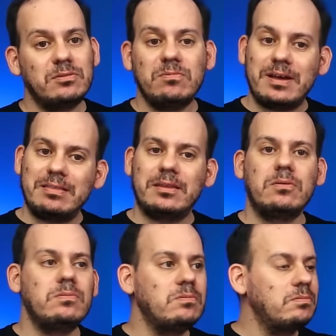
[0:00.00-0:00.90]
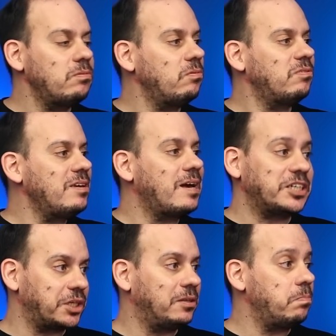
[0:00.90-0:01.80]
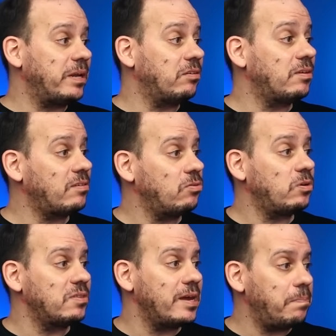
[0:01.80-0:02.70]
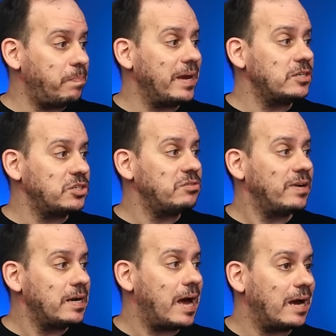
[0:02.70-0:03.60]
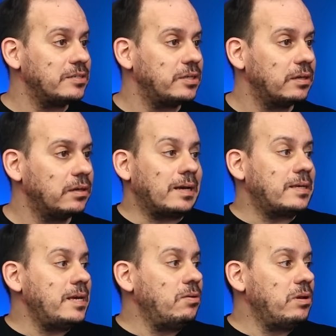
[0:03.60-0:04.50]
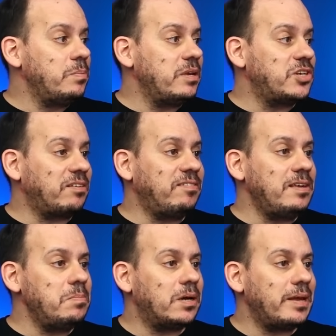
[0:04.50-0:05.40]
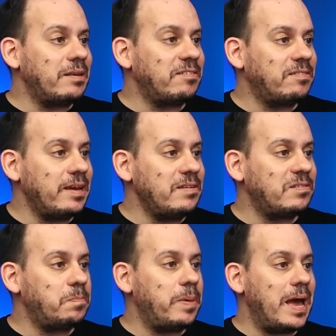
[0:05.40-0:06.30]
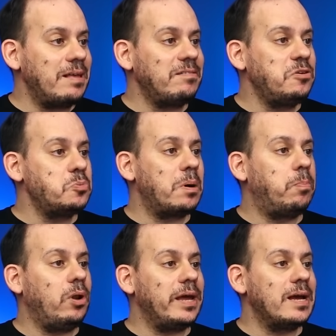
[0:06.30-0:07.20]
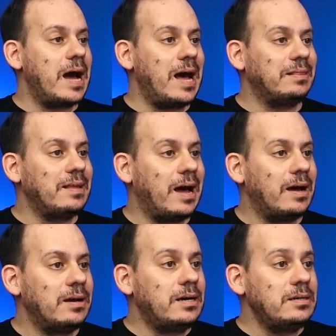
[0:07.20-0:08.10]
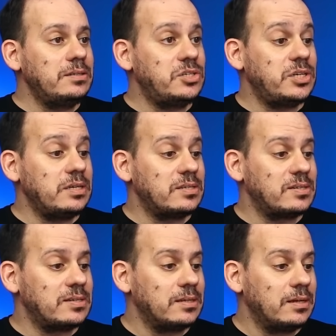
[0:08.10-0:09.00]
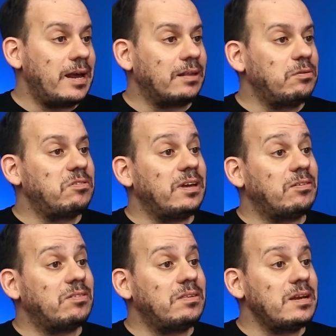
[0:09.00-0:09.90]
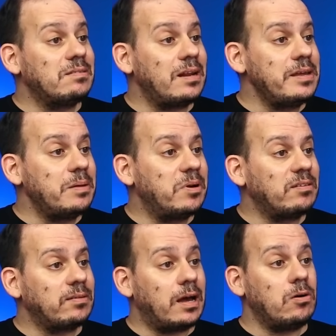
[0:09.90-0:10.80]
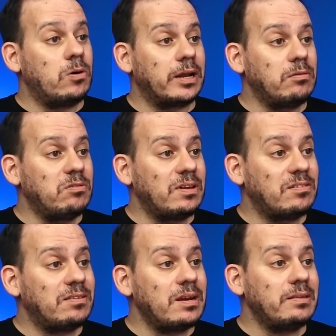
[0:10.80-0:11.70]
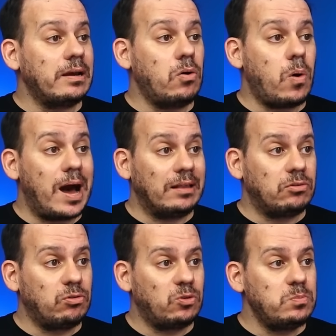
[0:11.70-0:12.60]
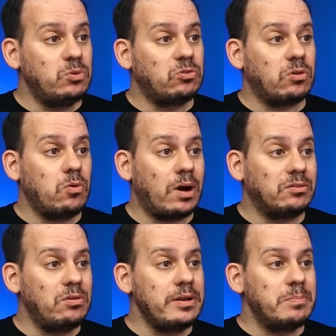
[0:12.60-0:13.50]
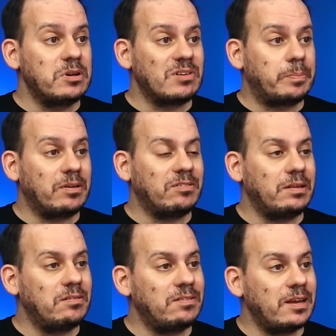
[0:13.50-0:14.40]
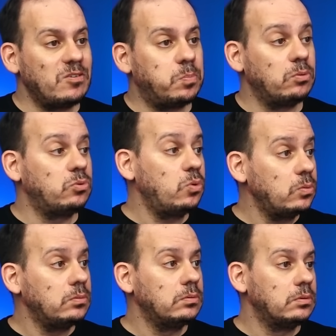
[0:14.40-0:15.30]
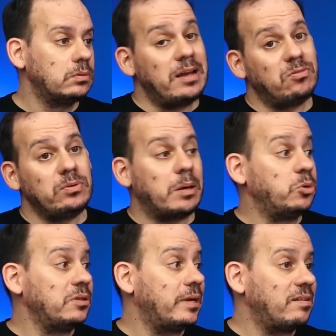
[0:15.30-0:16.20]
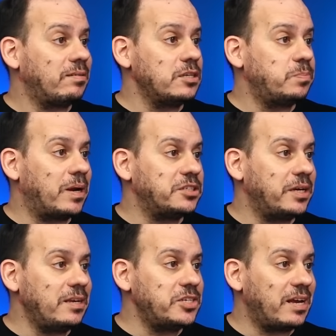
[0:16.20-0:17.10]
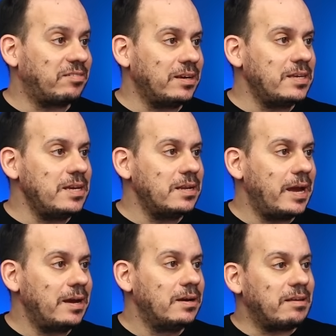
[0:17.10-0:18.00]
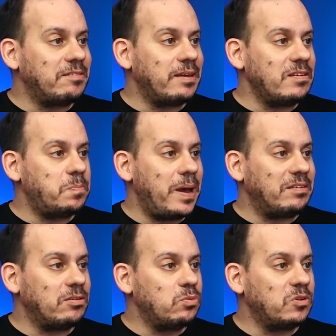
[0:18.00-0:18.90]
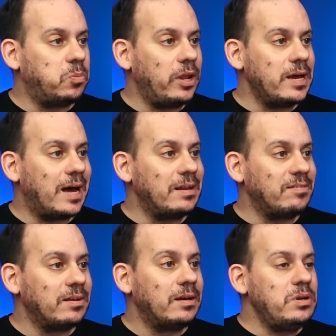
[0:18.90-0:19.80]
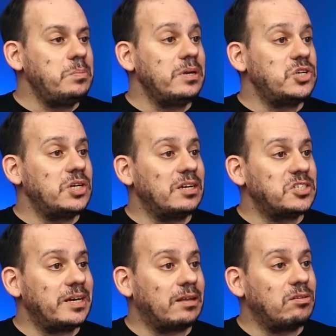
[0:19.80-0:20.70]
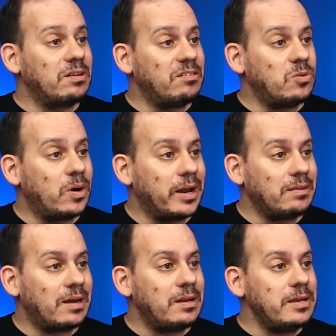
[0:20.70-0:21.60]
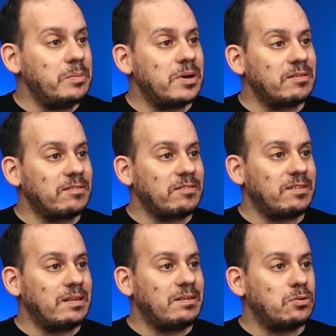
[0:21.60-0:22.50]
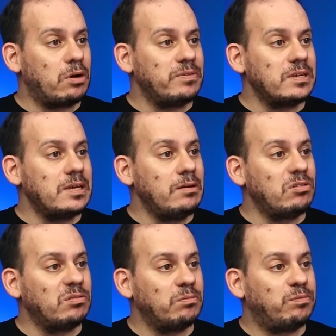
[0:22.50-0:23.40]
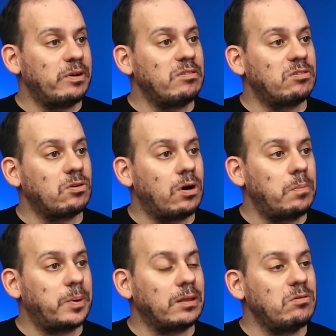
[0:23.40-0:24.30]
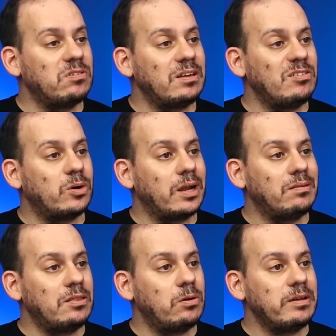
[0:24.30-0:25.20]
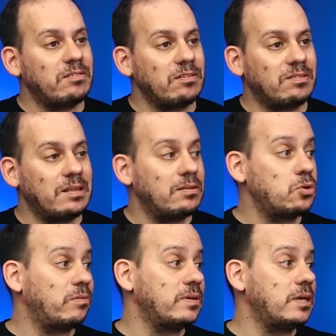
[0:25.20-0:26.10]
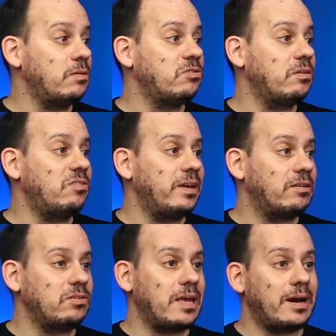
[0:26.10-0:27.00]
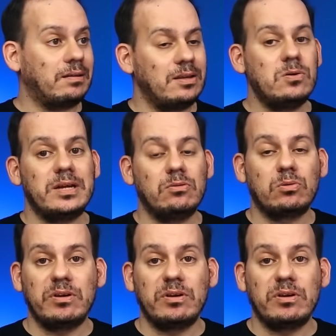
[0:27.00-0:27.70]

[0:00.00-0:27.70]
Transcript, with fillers: já não é tão, não se encaixa tão bem no 212 de repente, de verdade. Aqui no limite acima, né? 6 pés e uma polegada. Antes era 230 libras, agora é 234, subiu só 4 libras, vai para 106.1. Mais um que é muito interessante pra gente é essa aqui, né? Que é 6 pés e 2 polegadas, que o limite antes era 240 libras, 109 quilos, foi só para 240 162, 109 kg e 800, que é a categoria do